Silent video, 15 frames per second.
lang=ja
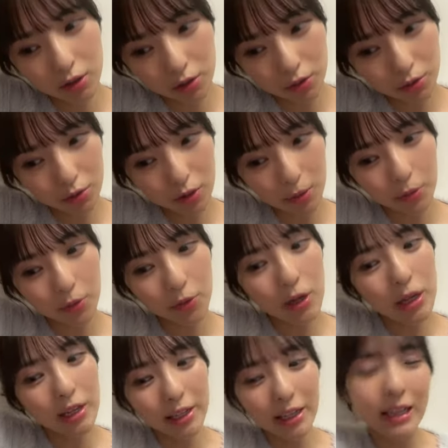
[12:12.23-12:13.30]
曲とかも
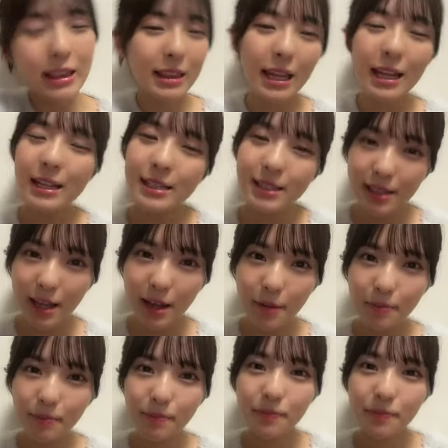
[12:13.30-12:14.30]
やったりして